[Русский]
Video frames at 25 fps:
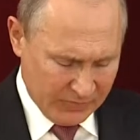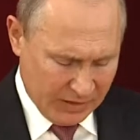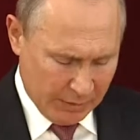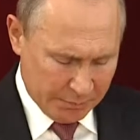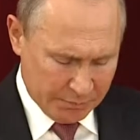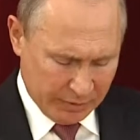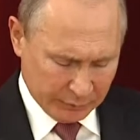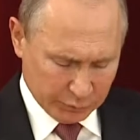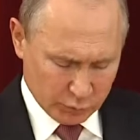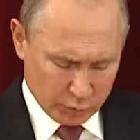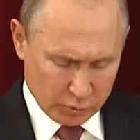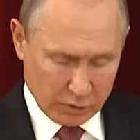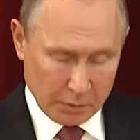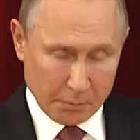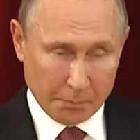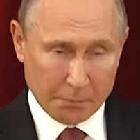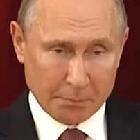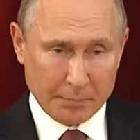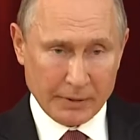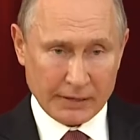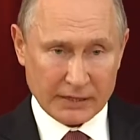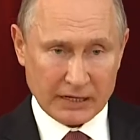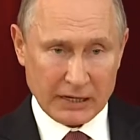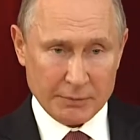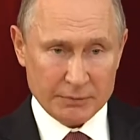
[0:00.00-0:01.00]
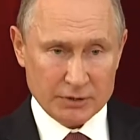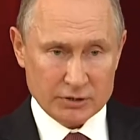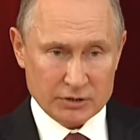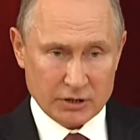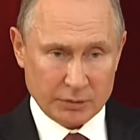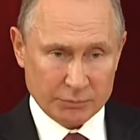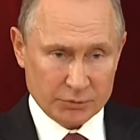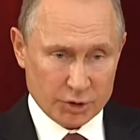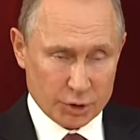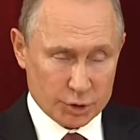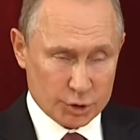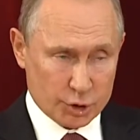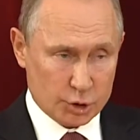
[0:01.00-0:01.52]
По многим
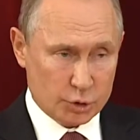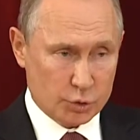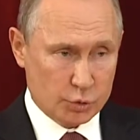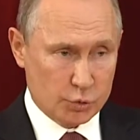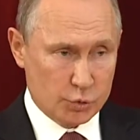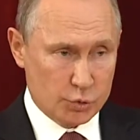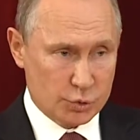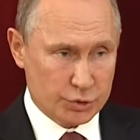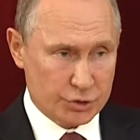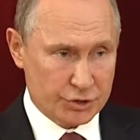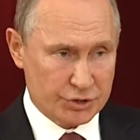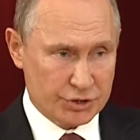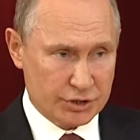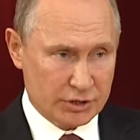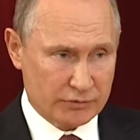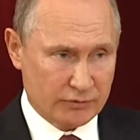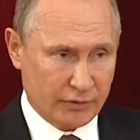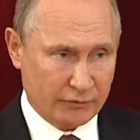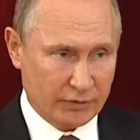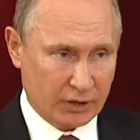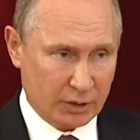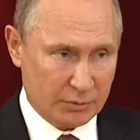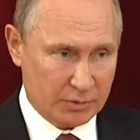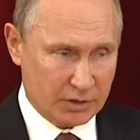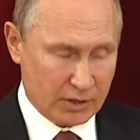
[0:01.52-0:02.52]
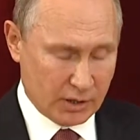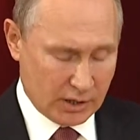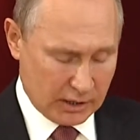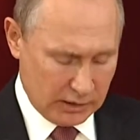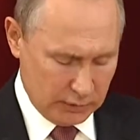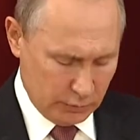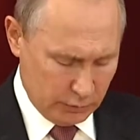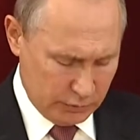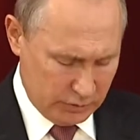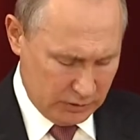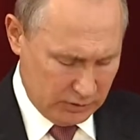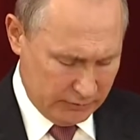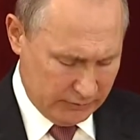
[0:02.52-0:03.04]
параметрам даже хуже, чем во времена
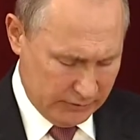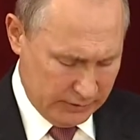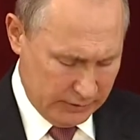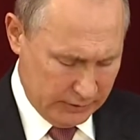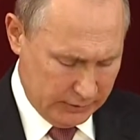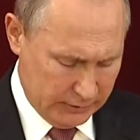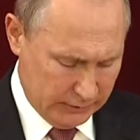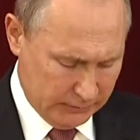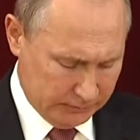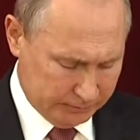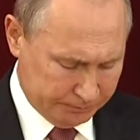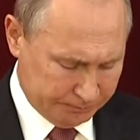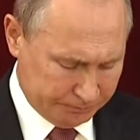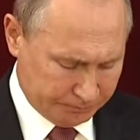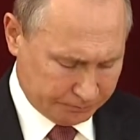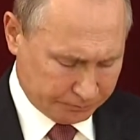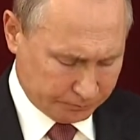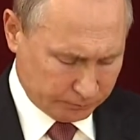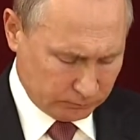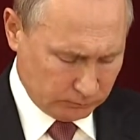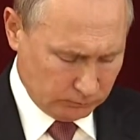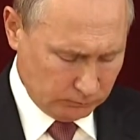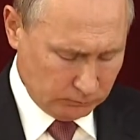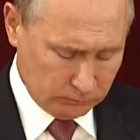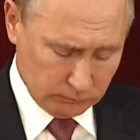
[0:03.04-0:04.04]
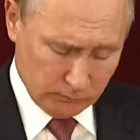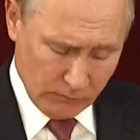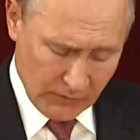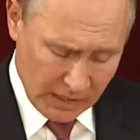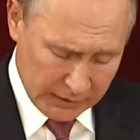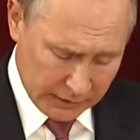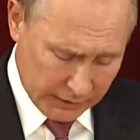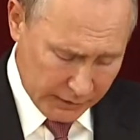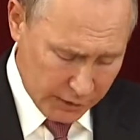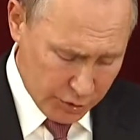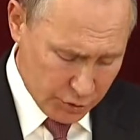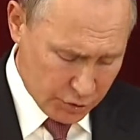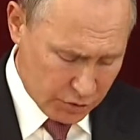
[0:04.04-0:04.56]
Холодной войны.
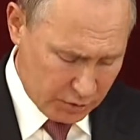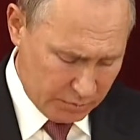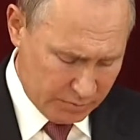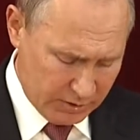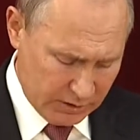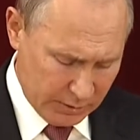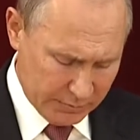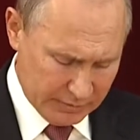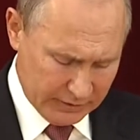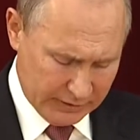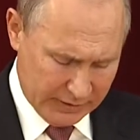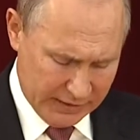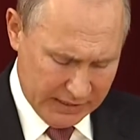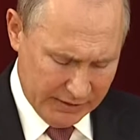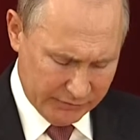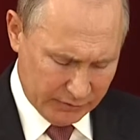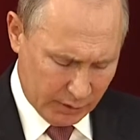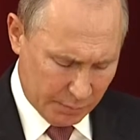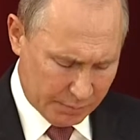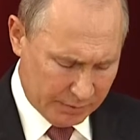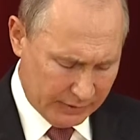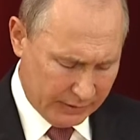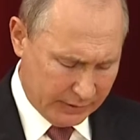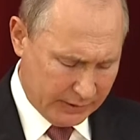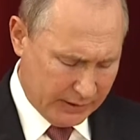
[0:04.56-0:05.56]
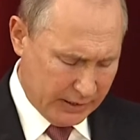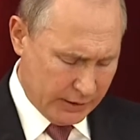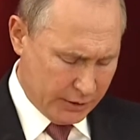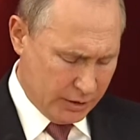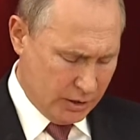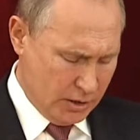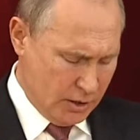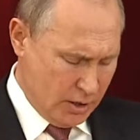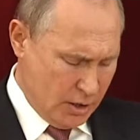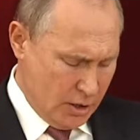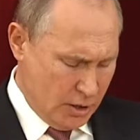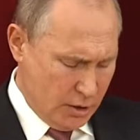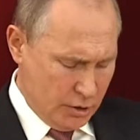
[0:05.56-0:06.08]
Конечно, было бы наивно полагать,
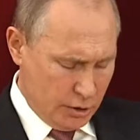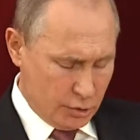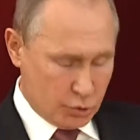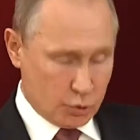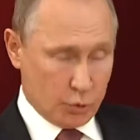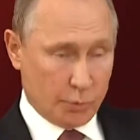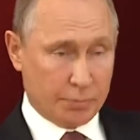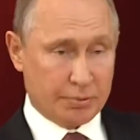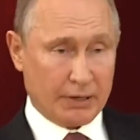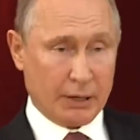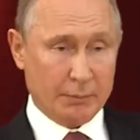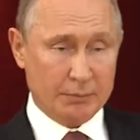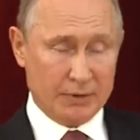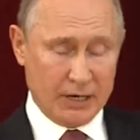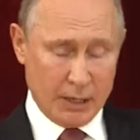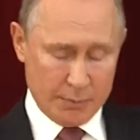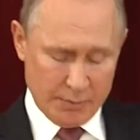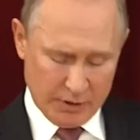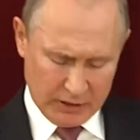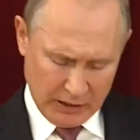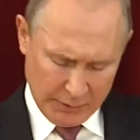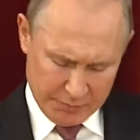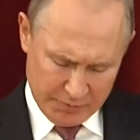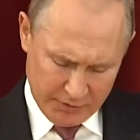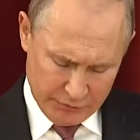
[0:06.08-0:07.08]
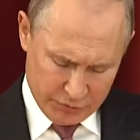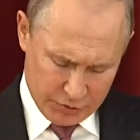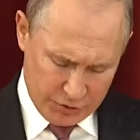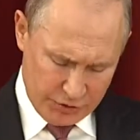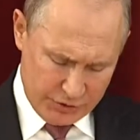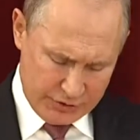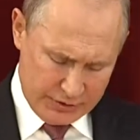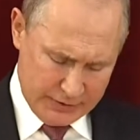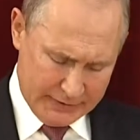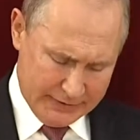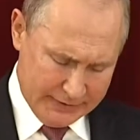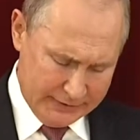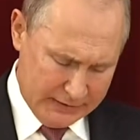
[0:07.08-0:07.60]
что проблемы,
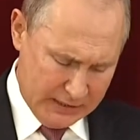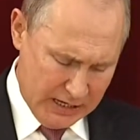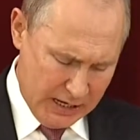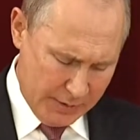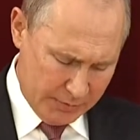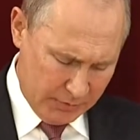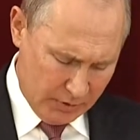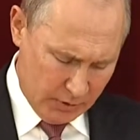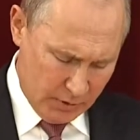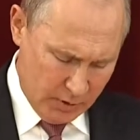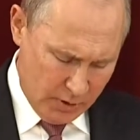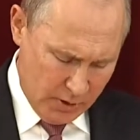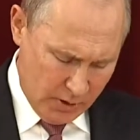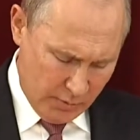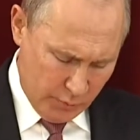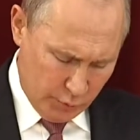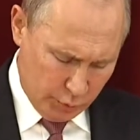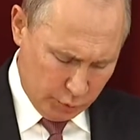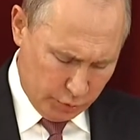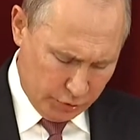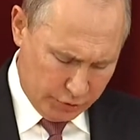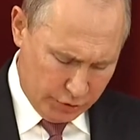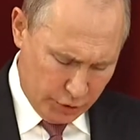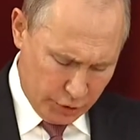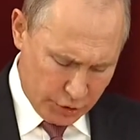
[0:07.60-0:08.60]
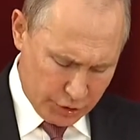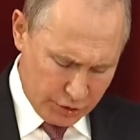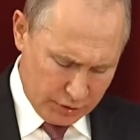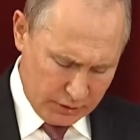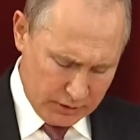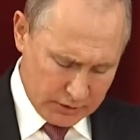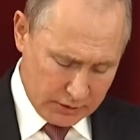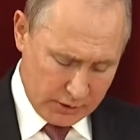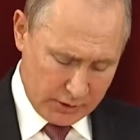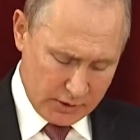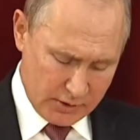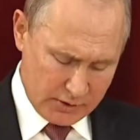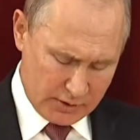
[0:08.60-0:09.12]
копившиеся годами, будут решены
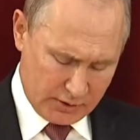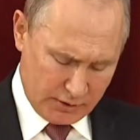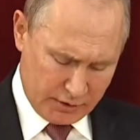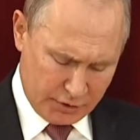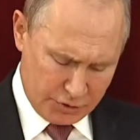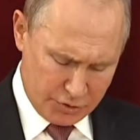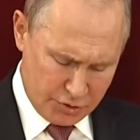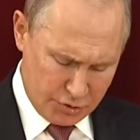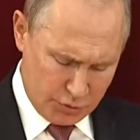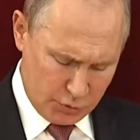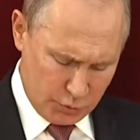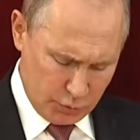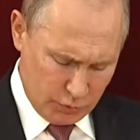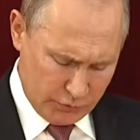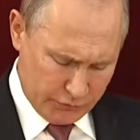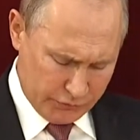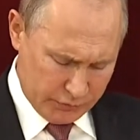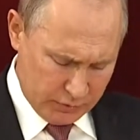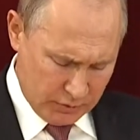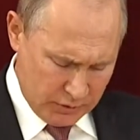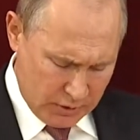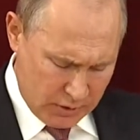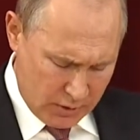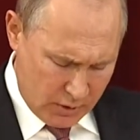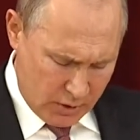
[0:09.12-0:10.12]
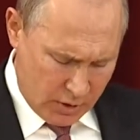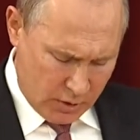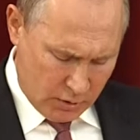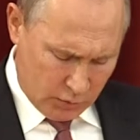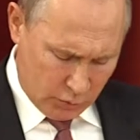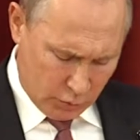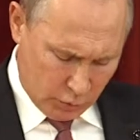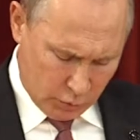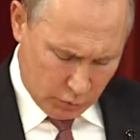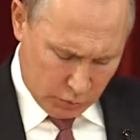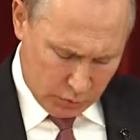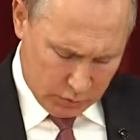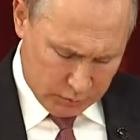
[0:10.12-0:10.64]
за несколько часов.
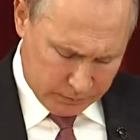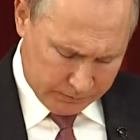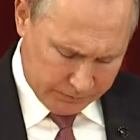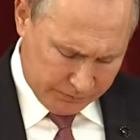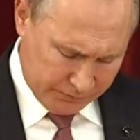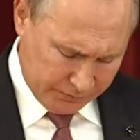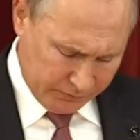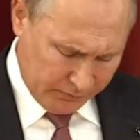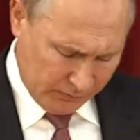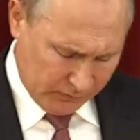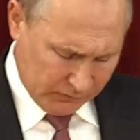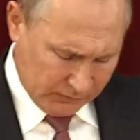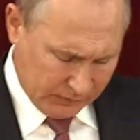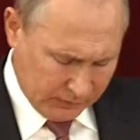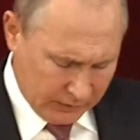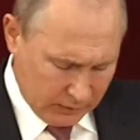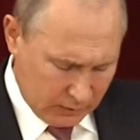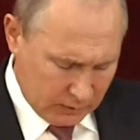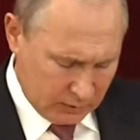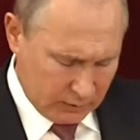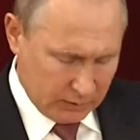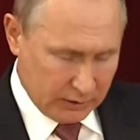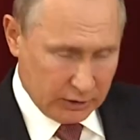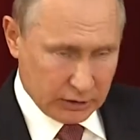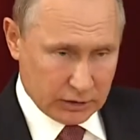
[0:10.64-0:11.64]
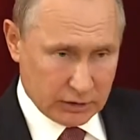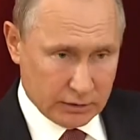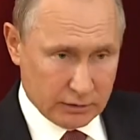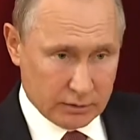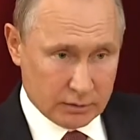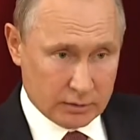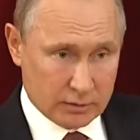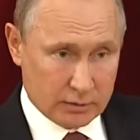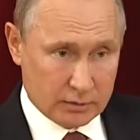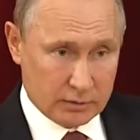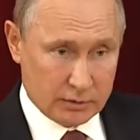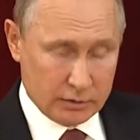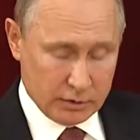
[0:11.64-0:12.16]
Но на это
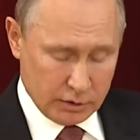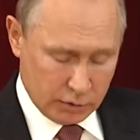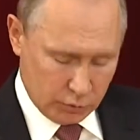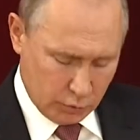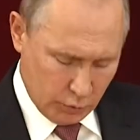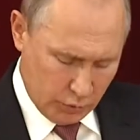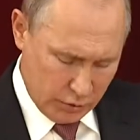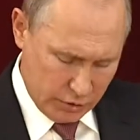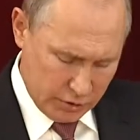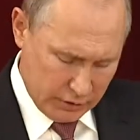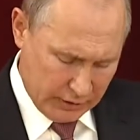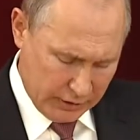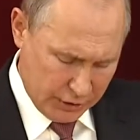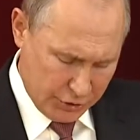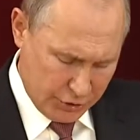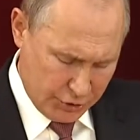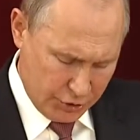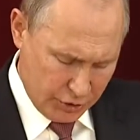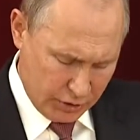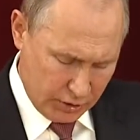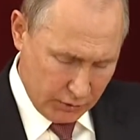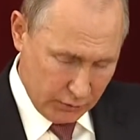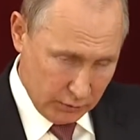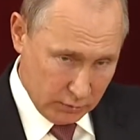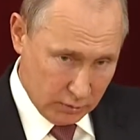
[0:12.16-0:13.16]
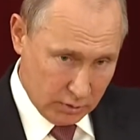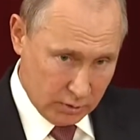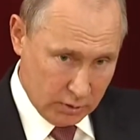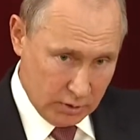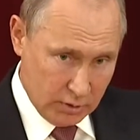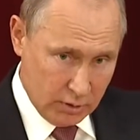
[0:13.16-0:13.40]
никто и не рассчитывал.